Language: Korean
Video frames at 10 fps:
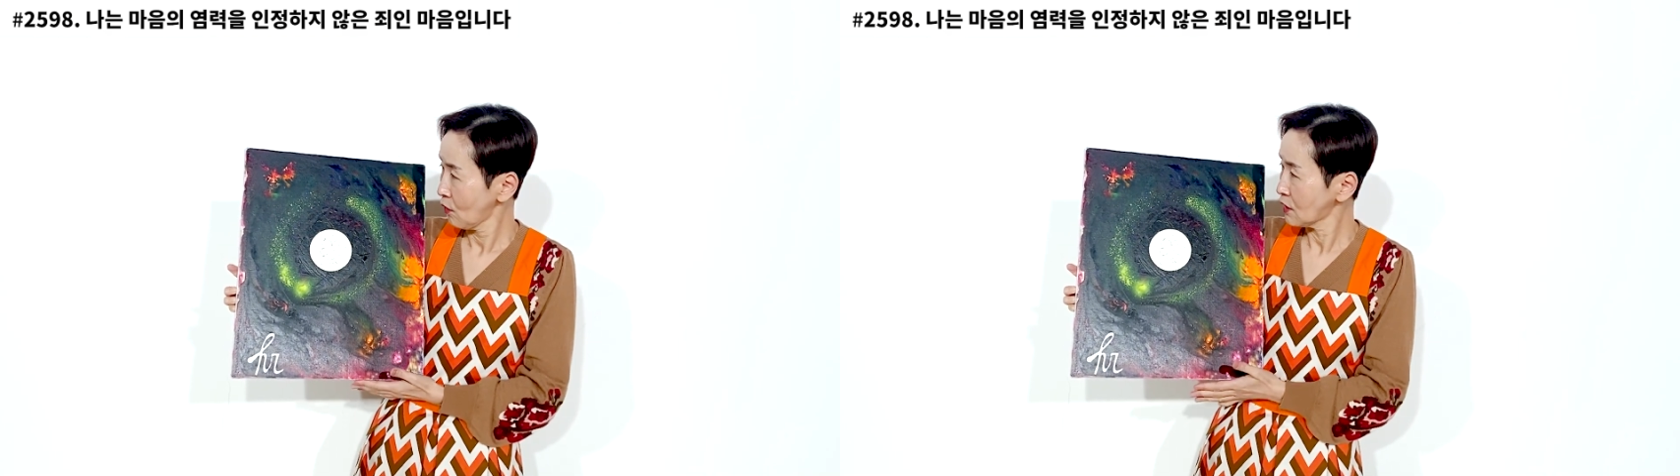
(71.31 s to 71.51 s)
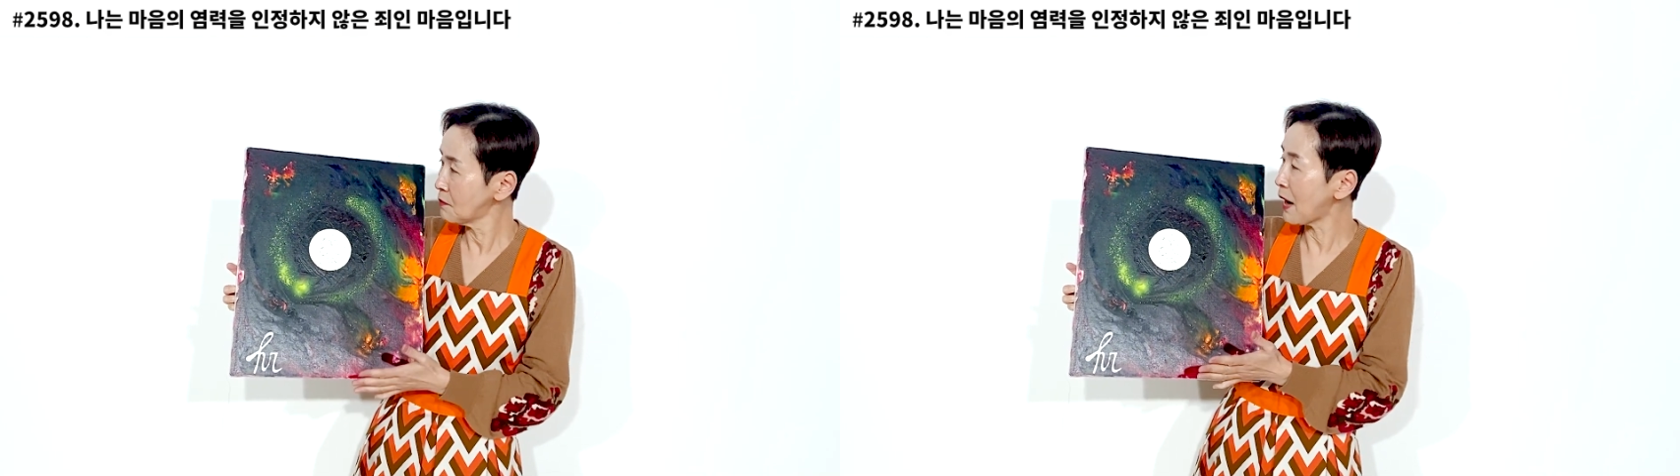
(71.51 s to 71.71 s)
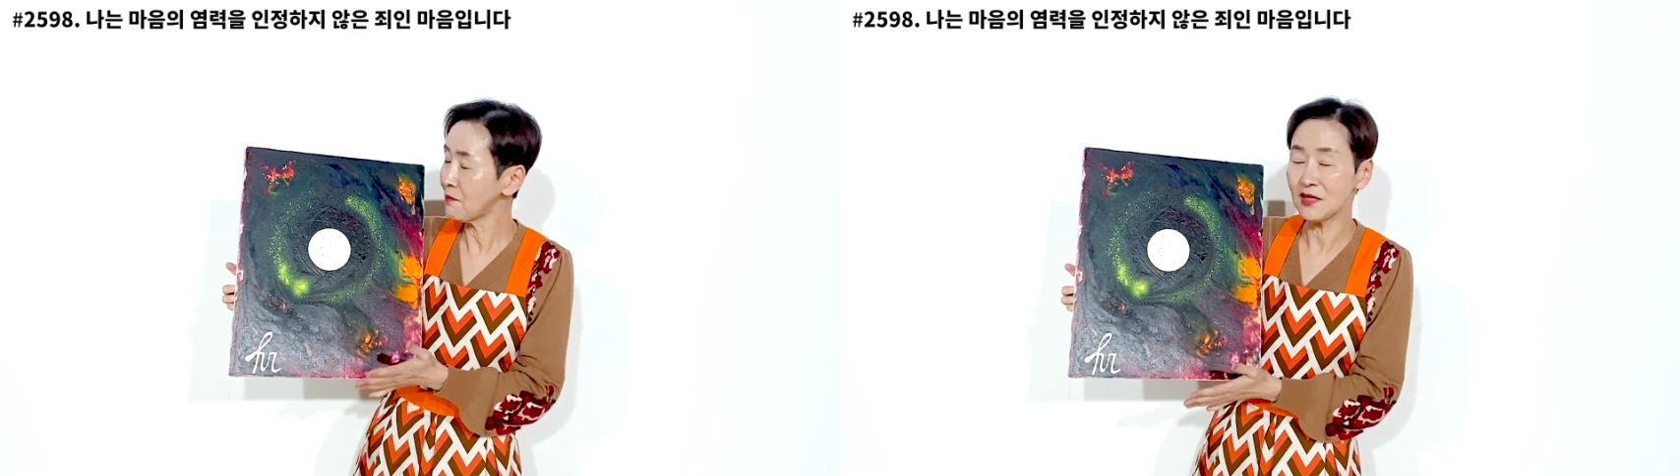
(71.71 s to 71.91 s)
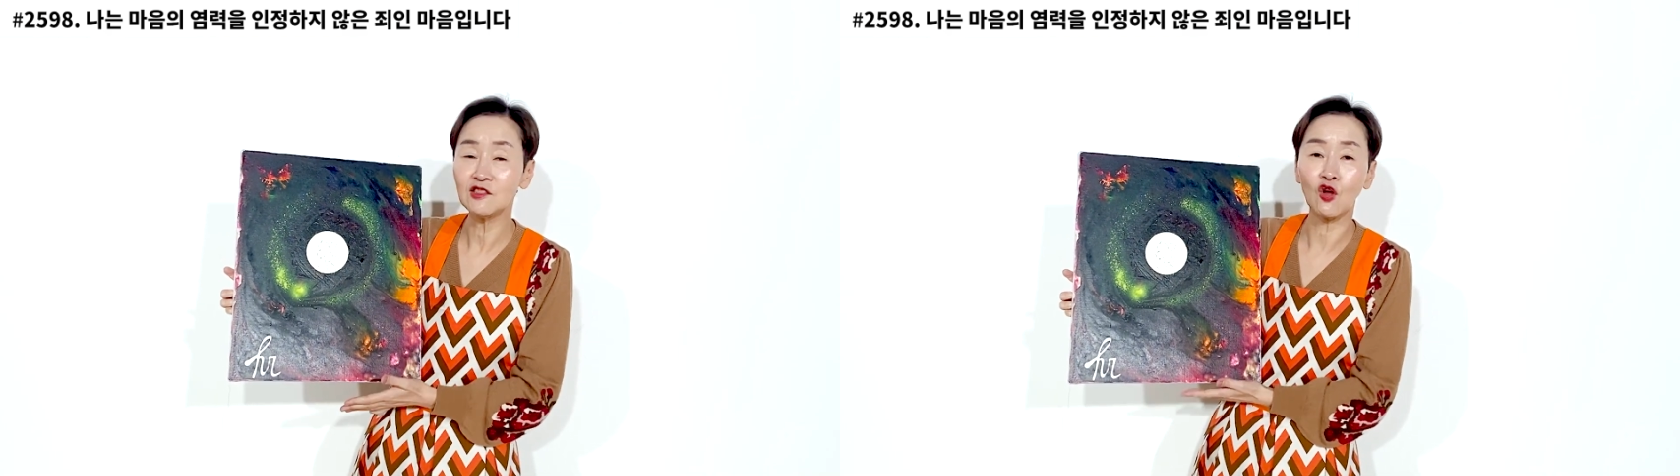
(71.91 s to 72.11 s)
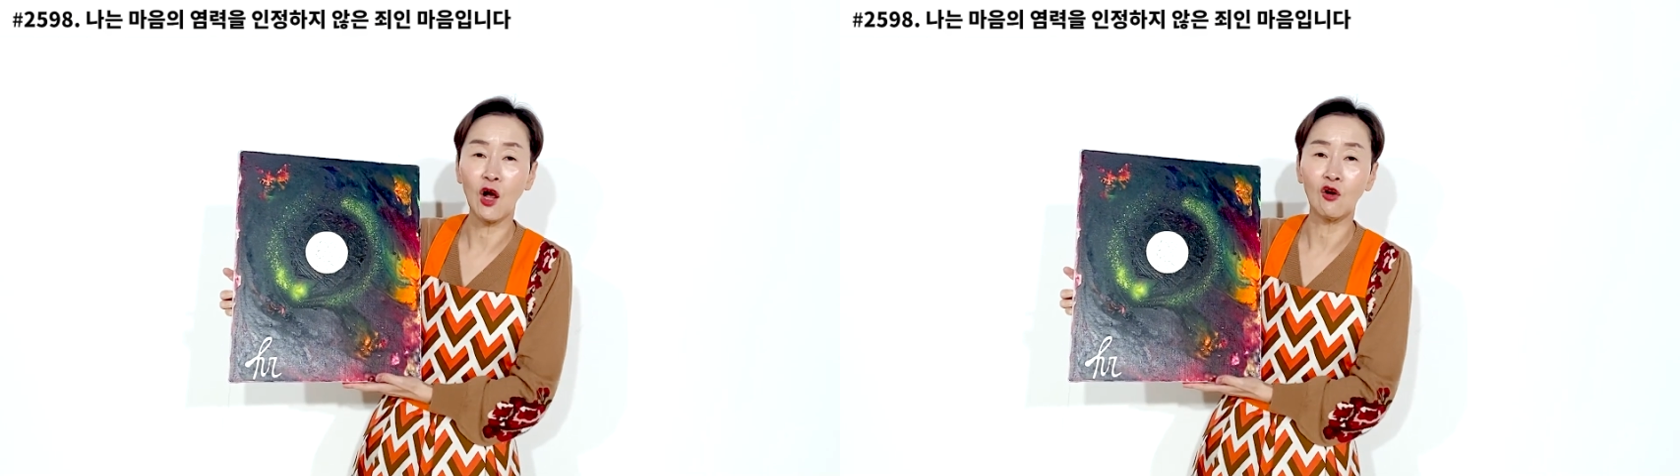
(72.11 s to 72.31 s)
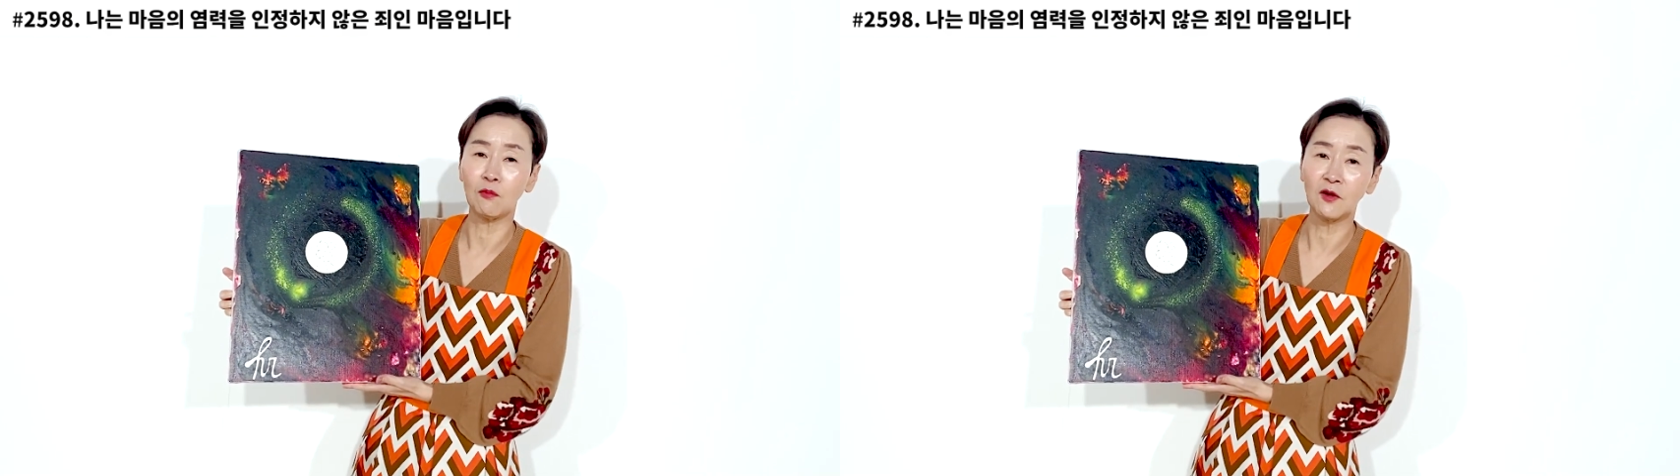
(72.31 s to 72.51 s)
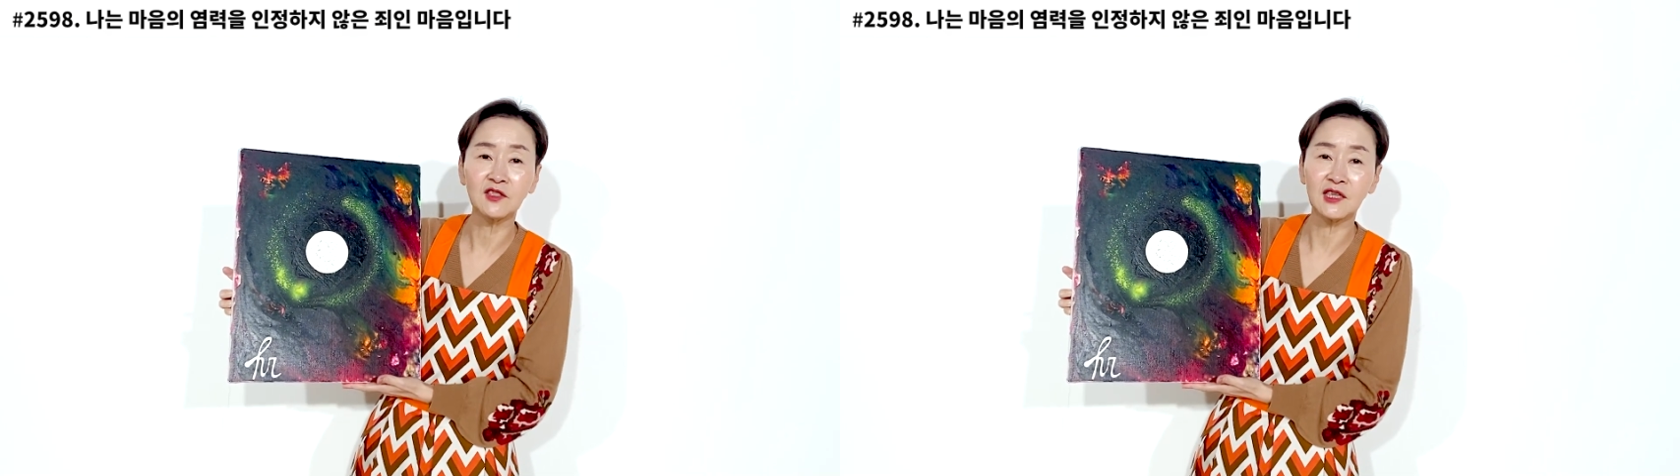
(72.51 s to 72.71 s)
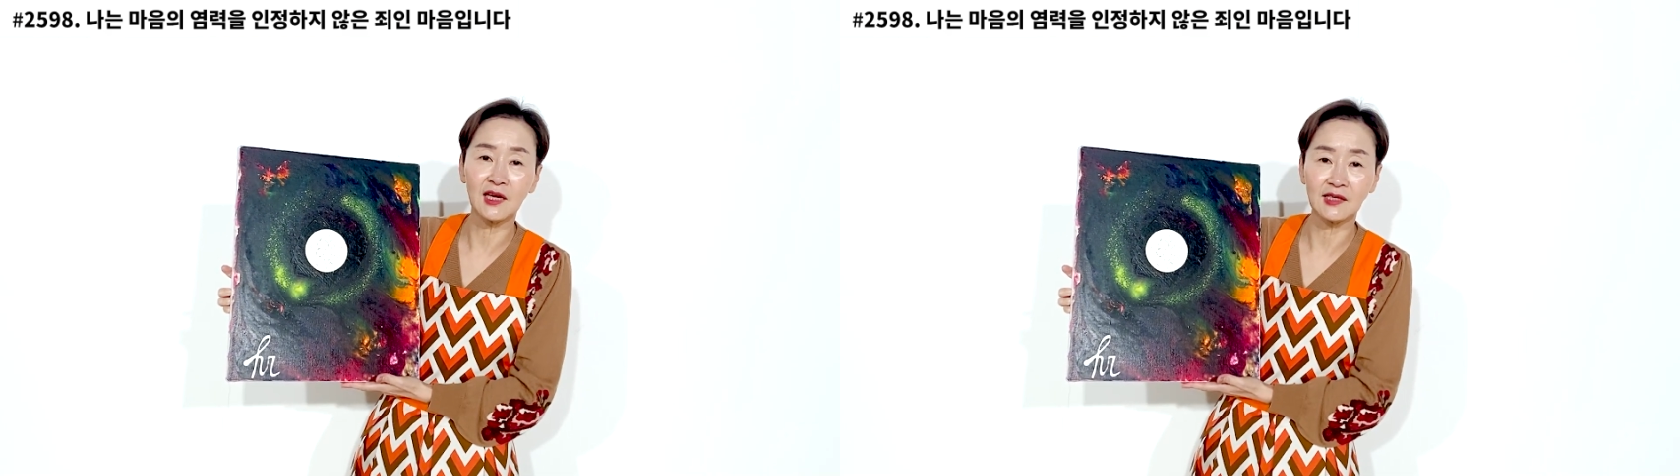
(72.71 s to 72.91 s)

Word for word: 그 마음 인정하고 멋지게